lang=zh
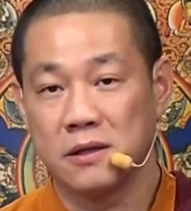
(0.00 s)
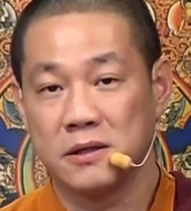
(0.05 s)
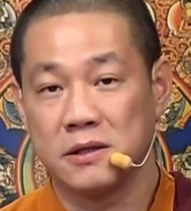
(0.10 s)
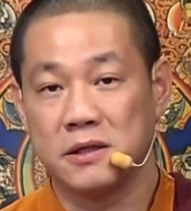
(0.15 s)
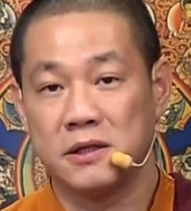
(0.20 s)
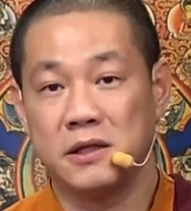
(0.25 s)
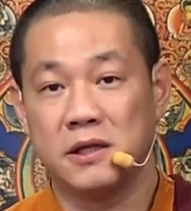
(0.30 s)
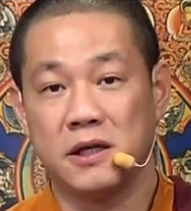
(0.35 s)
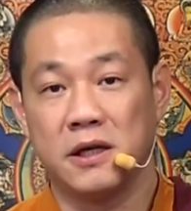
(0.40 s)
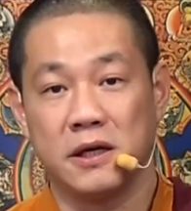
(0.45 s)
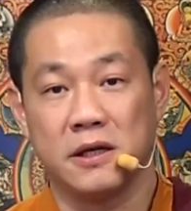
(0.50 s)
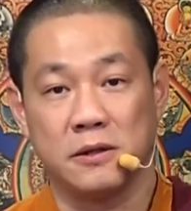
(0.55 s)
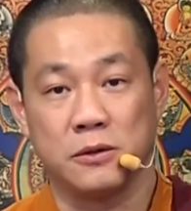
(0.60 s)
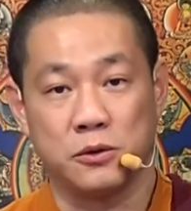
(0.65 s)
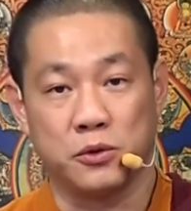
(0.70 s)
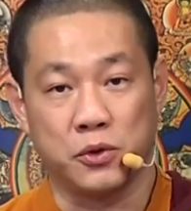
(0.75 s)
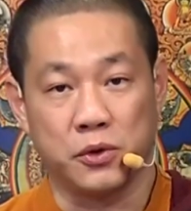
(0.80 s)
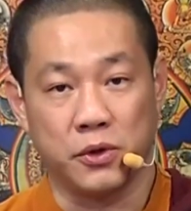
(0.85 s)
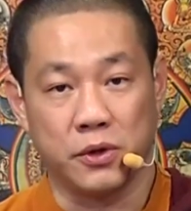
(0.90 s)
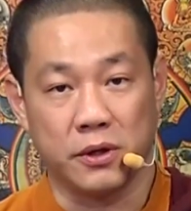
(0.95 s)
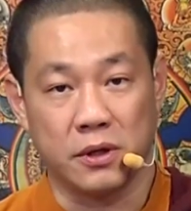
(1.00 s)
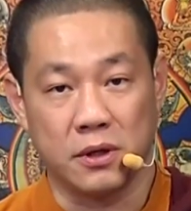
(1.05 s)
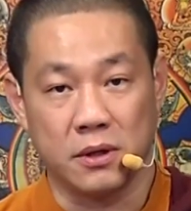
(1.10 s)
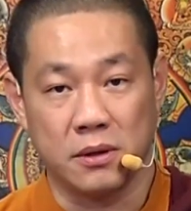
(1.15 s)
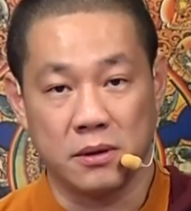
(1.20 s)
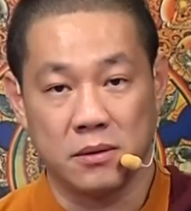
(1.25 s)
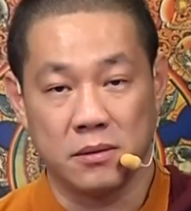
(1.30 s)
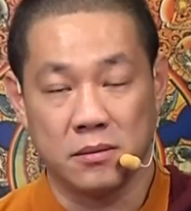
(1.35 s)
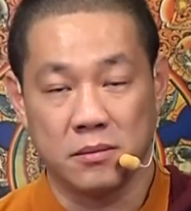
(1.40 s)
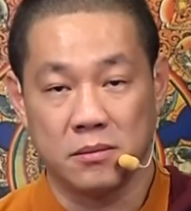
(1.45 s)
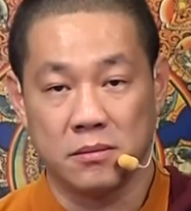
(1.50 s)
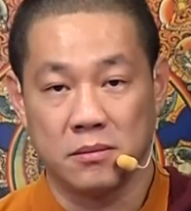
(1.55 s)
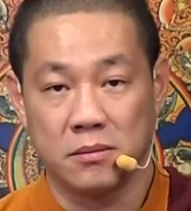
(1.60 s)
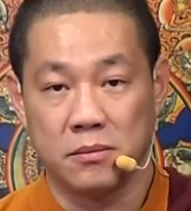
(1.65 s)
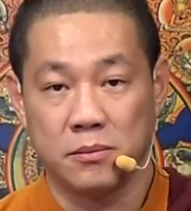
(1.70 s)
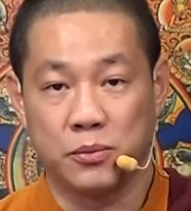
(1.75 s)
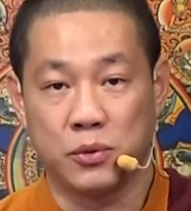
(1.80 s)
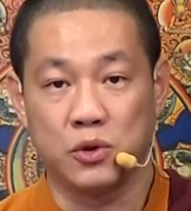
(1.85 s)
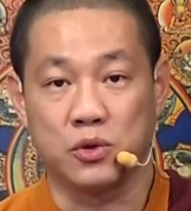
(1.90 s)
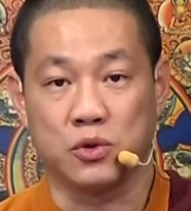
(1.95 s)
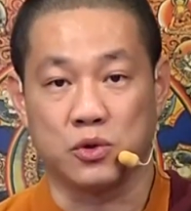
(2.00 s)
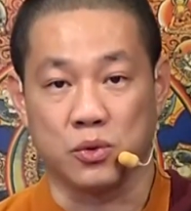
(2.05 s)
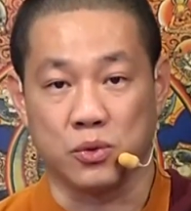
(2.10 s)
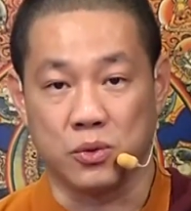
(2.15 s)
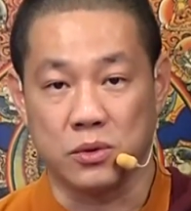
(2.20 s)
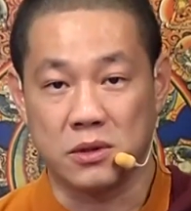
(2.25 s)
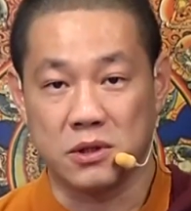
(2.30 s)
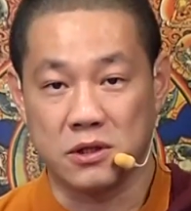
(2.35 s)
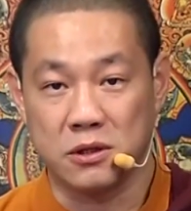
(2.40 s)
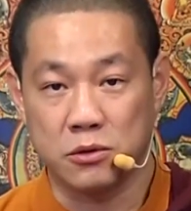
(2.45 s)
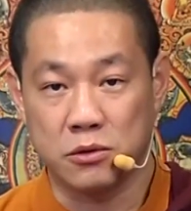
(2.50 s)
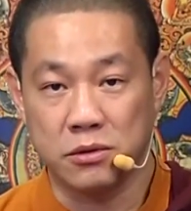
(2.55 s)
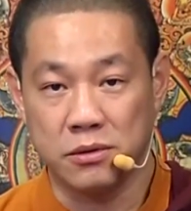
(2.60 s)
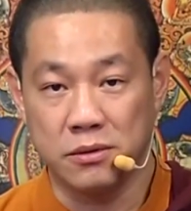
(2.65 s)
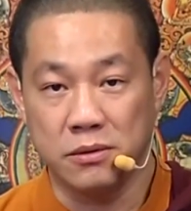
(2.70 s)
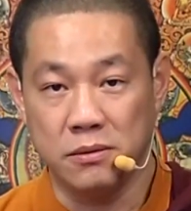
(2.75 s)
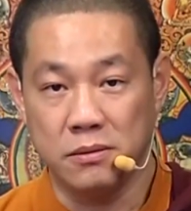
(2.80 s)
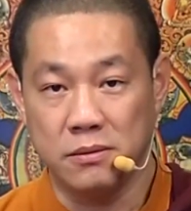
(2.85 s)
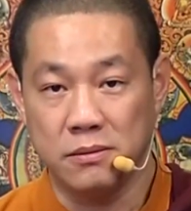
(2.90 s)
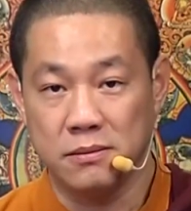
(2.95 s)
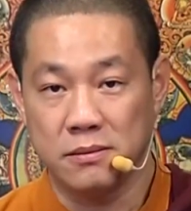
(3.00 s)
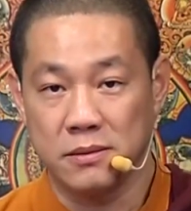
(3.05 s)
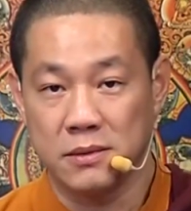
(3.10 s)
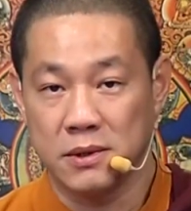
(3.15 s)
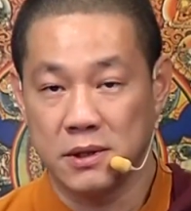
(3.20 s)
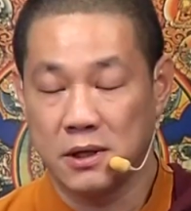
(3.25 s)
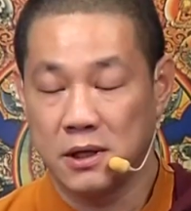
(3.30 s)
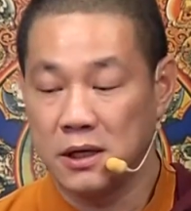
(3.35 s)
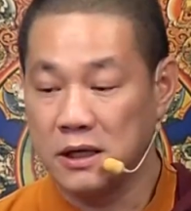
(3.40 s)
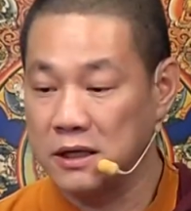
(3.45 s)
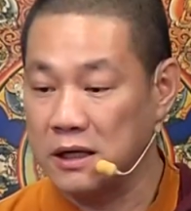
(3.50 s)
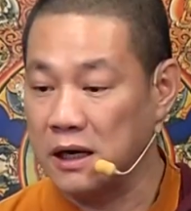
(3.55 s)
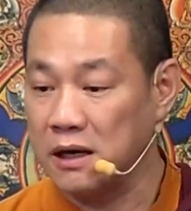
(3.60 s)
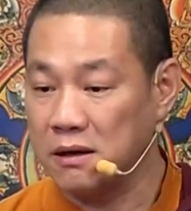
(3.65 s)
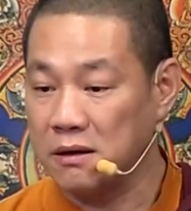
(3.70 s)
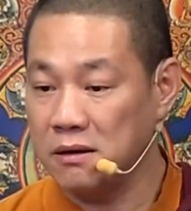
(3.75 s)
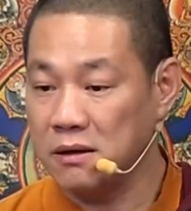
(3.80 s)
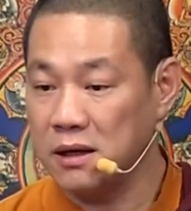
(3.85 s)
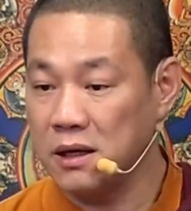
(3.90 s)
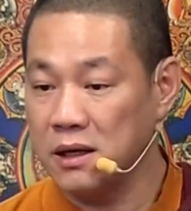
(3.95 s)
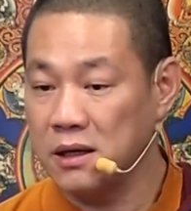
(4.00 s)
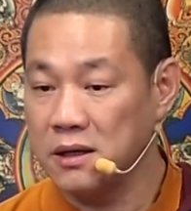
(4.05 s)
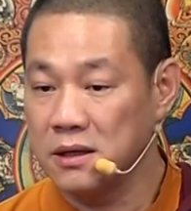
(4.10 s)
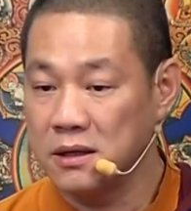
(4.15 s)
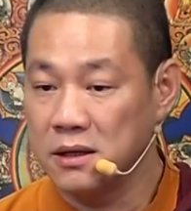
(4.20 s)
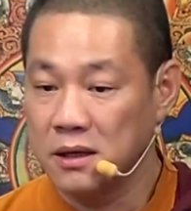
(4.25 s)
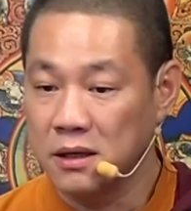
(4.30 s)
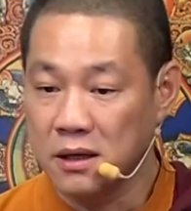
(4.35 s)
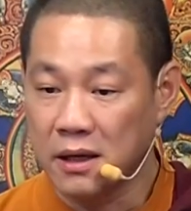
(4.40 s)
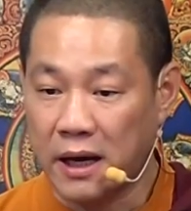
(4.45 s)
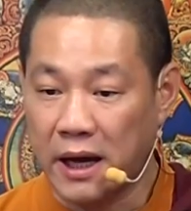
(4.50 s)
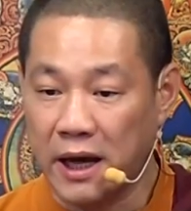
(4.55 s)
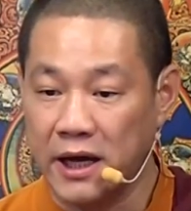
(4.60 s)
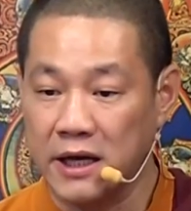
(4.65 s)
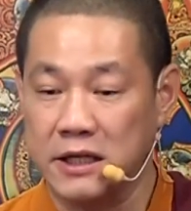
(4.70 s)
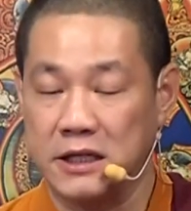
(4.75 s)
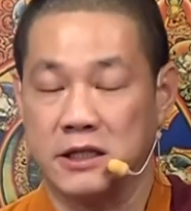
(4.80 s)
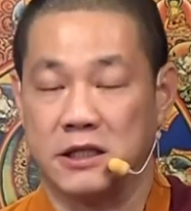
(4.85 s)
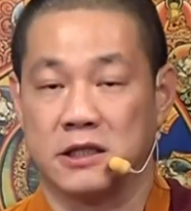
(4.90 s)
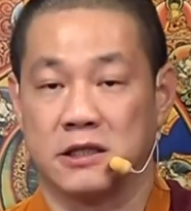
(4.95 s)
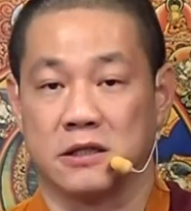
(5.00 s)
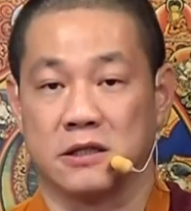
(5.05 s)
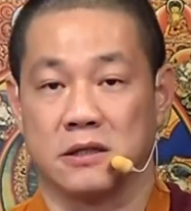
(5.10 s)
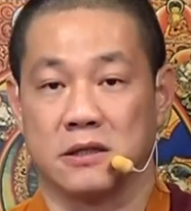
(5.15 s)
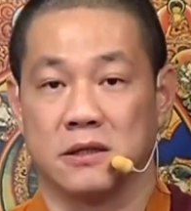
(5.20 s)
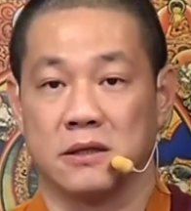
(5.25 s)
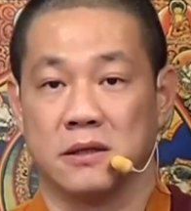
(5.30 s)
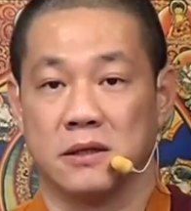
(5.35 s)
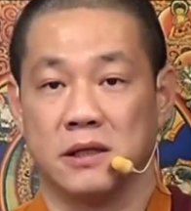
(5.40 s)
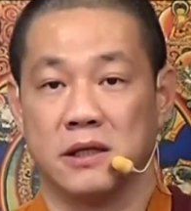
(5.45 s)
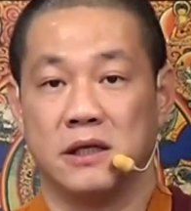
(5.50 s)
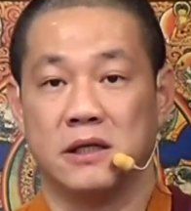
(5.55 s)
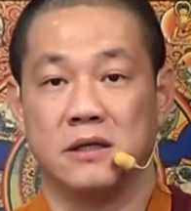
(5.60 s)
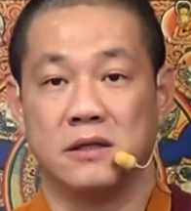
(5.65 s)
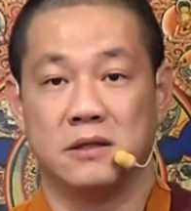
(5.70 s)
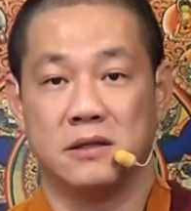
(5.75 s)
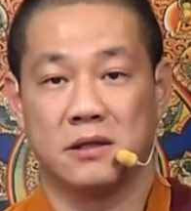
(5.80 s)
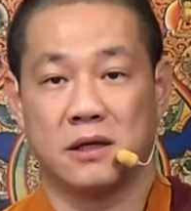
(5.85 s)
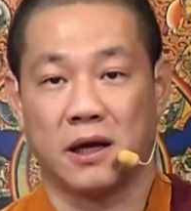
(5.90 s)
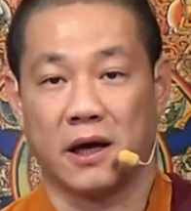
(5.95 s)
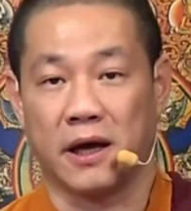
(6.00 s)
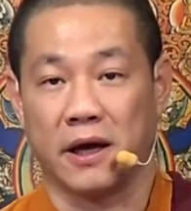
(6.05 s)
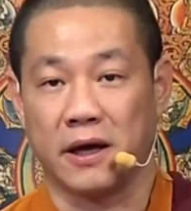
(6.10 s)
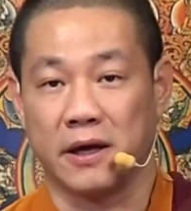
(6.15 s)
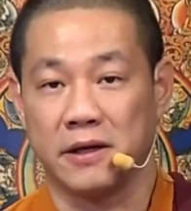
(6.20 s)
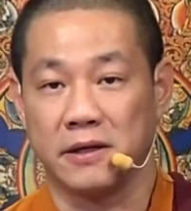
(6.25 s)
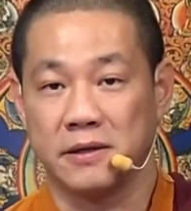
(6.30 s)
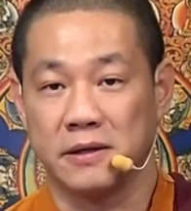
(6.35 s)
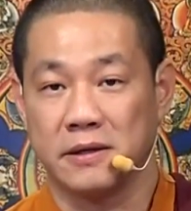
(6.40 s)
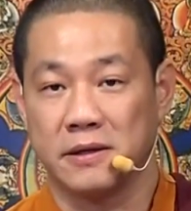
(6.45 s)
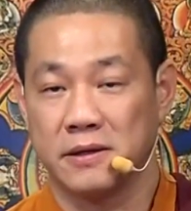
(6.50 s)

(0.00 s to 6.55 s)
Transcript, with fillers: 欠缺、不足之处，然后呢，开始因材